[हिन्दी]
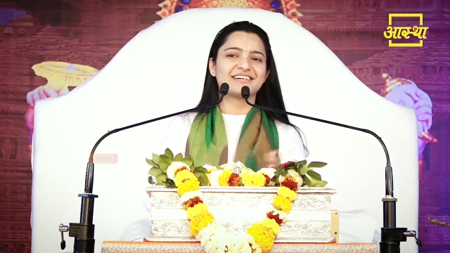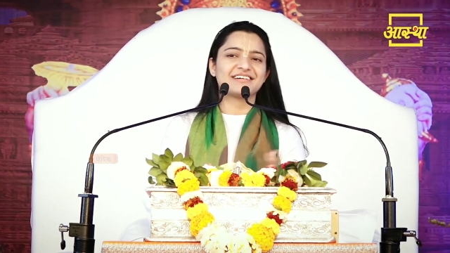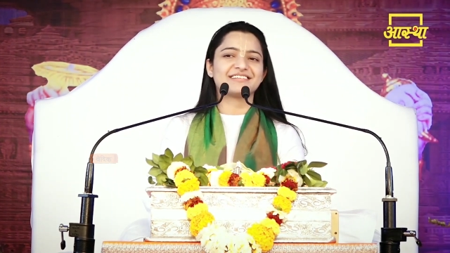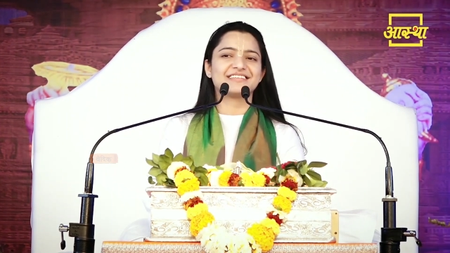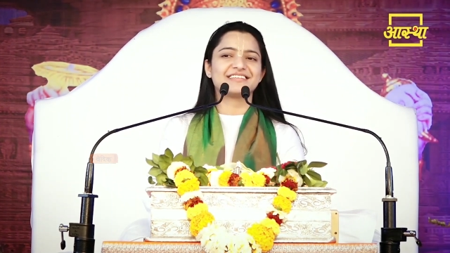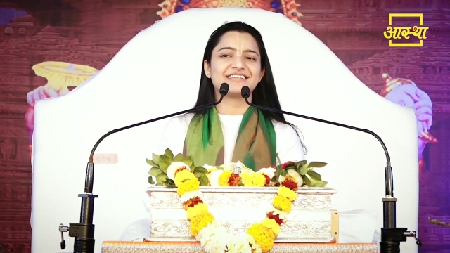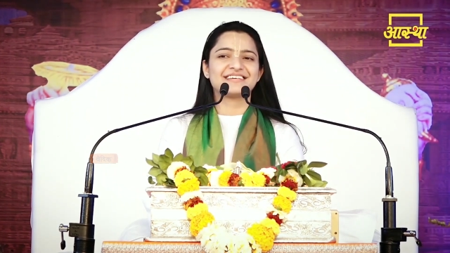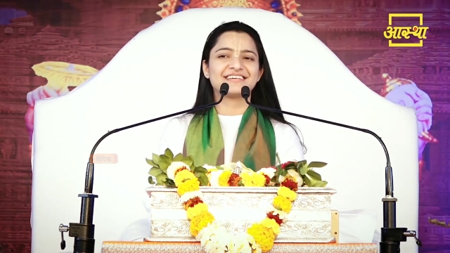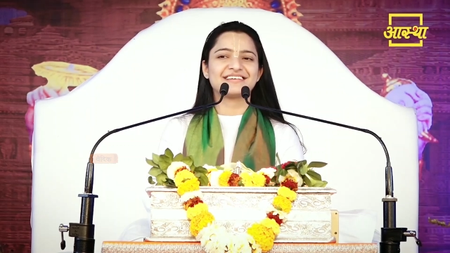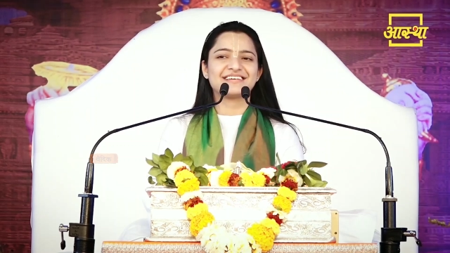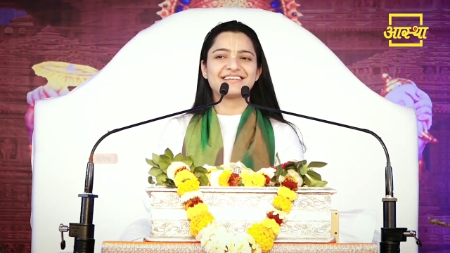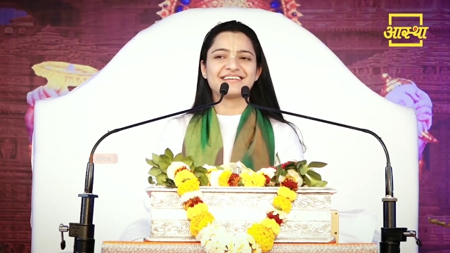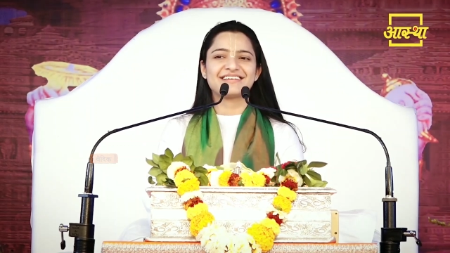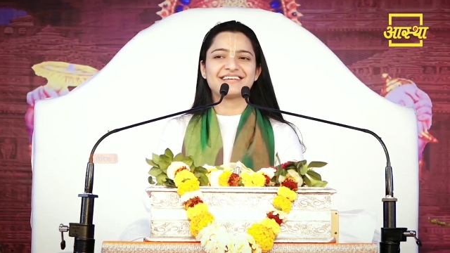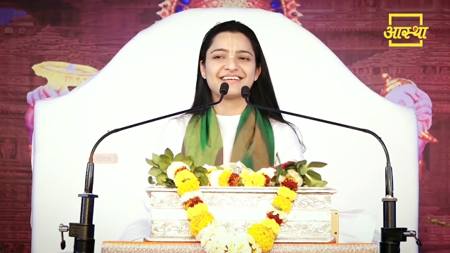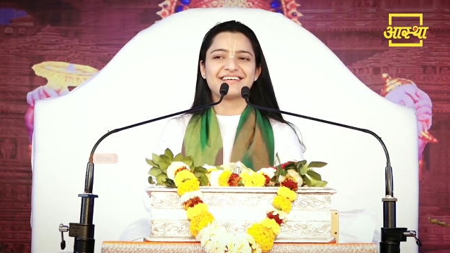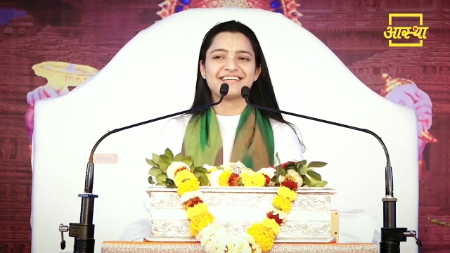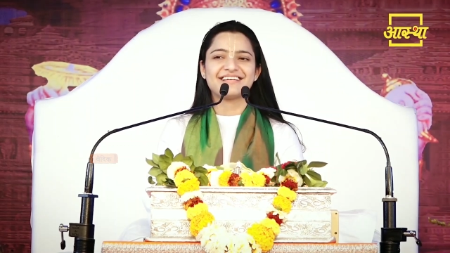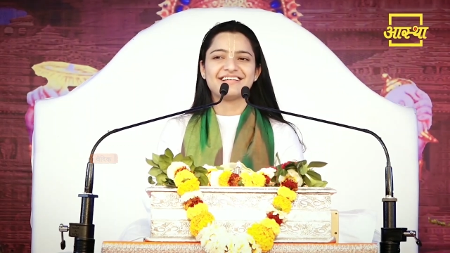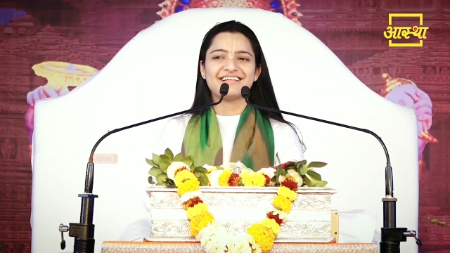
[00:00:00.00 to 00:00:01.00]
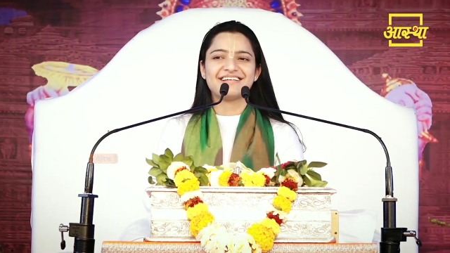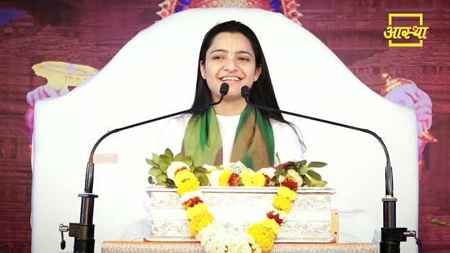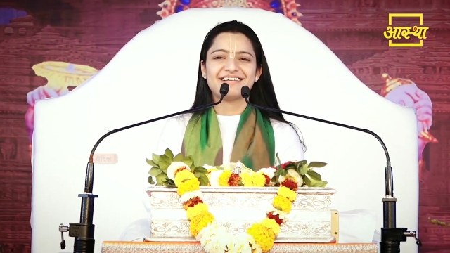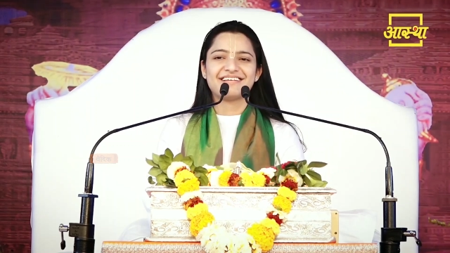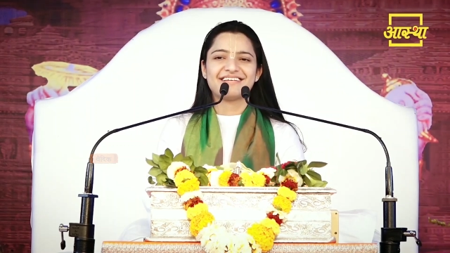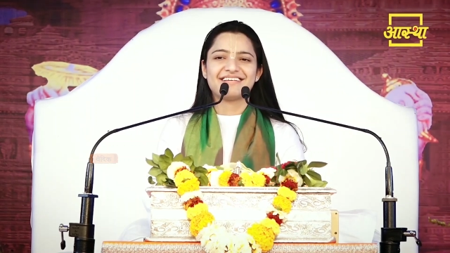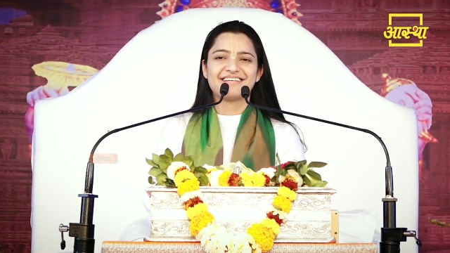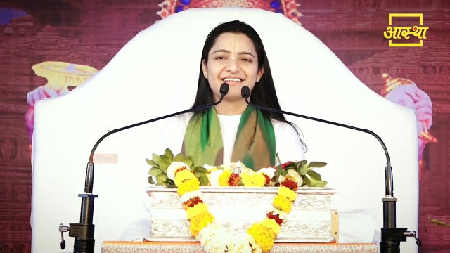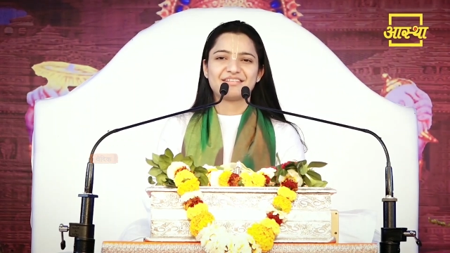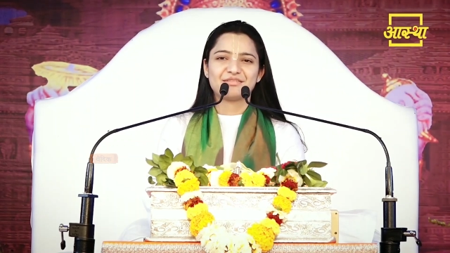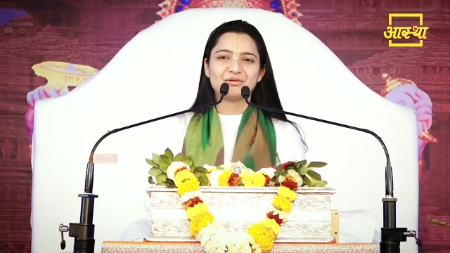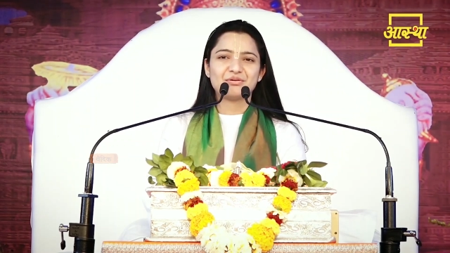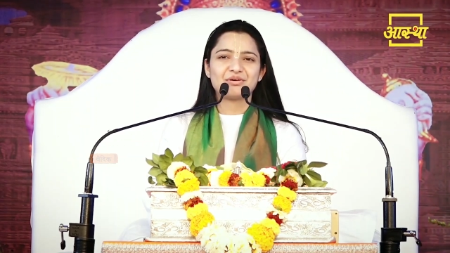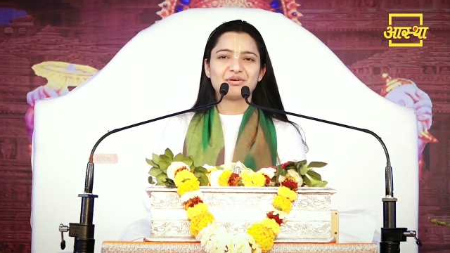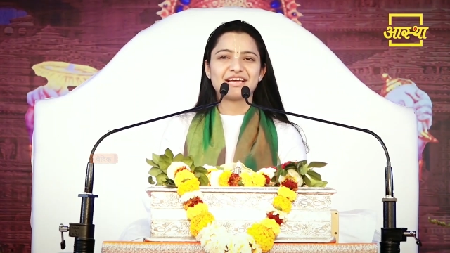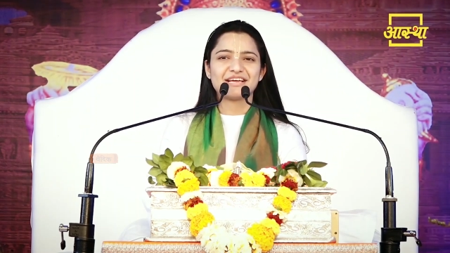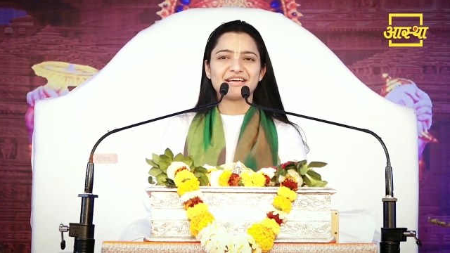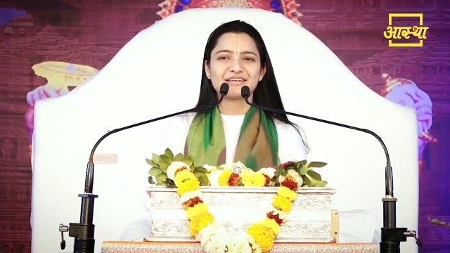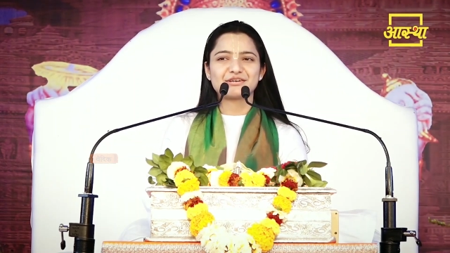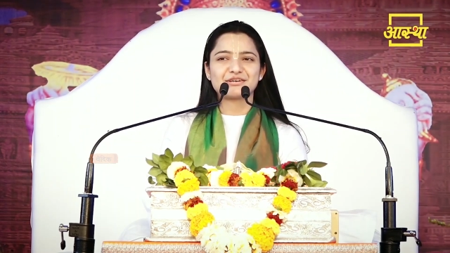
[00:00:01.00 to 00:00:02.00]
करते हैं दुख
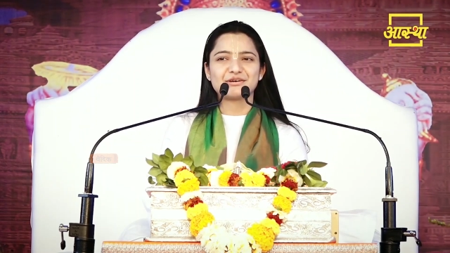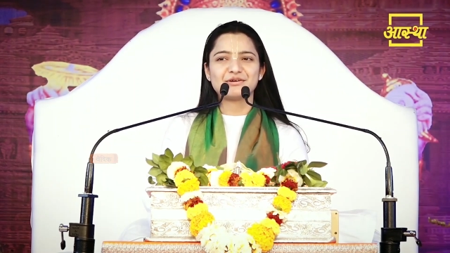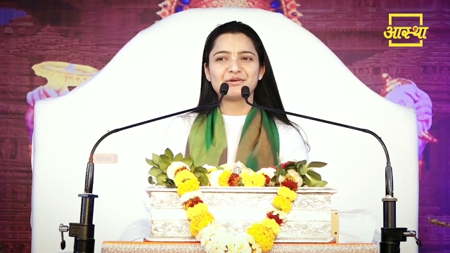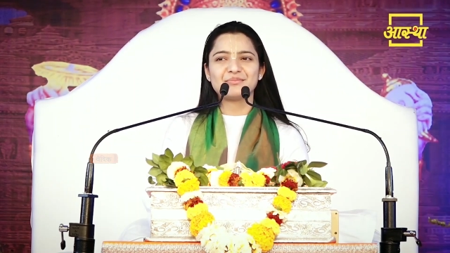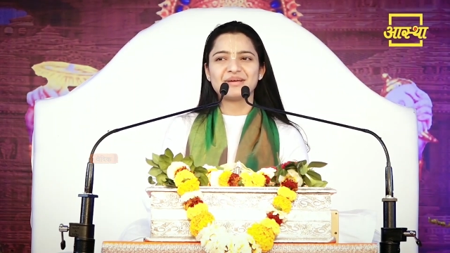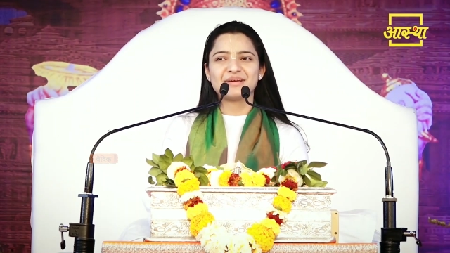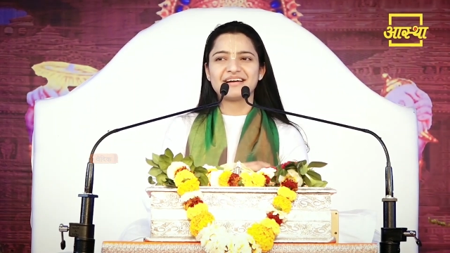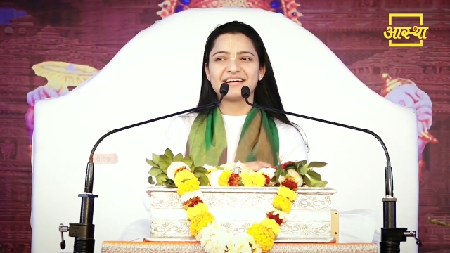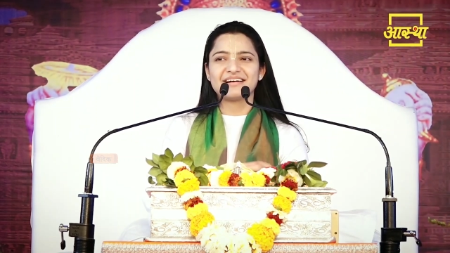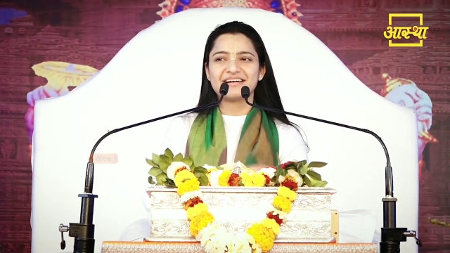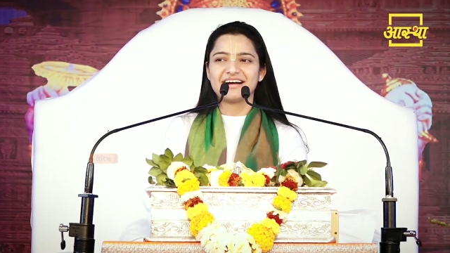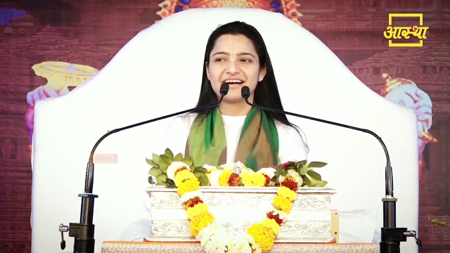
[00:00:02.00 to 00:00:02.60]
के क्षणों में